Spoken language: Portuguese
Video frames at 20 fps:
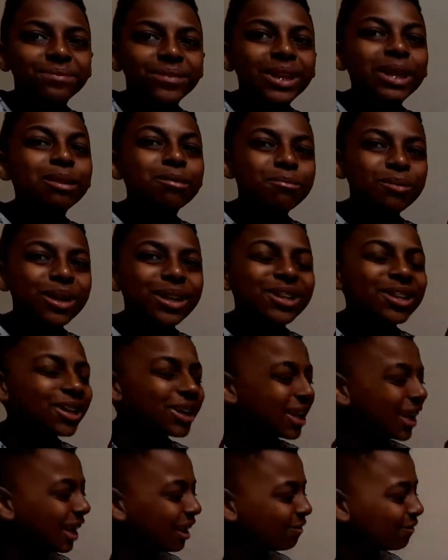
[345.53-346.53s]
Que
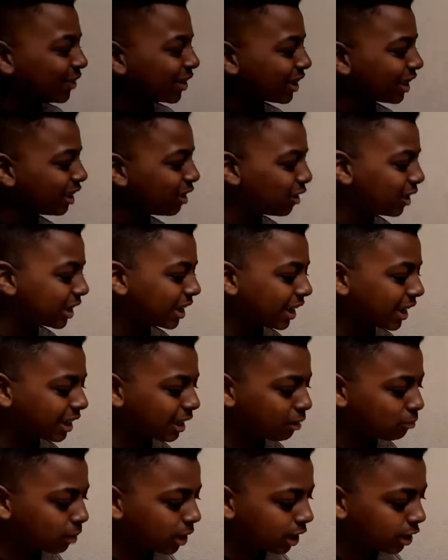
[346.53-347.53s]
pornográfica! Ó a cara
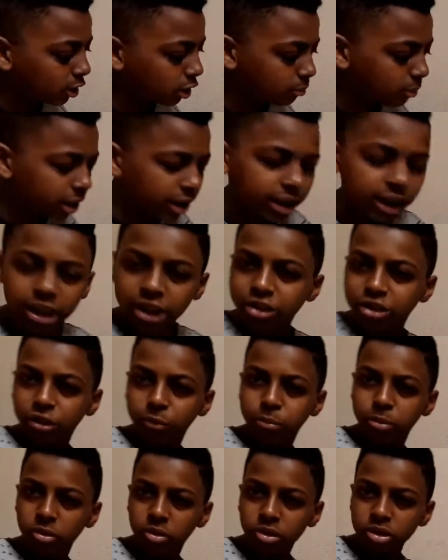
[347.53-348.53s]
da Mari, a minha cara
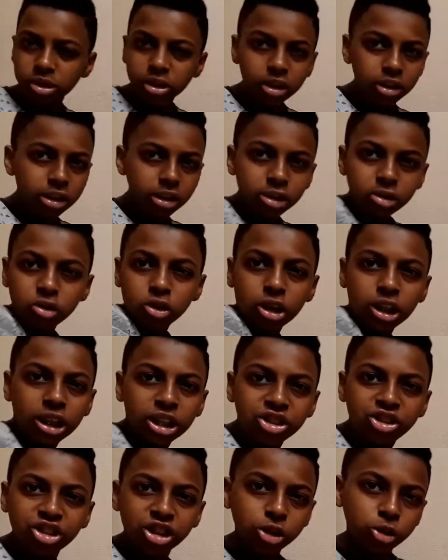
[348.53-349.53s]
tipo, sou
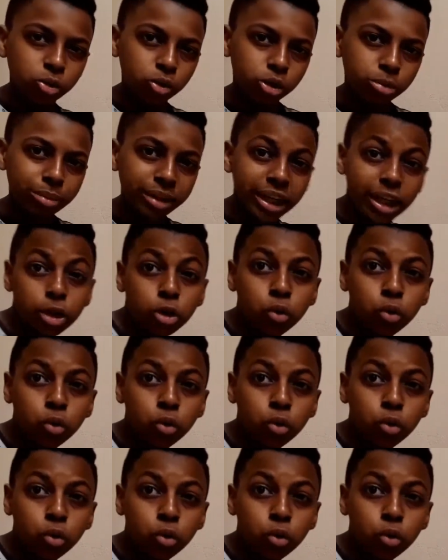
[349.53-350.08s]
galanteador, peguei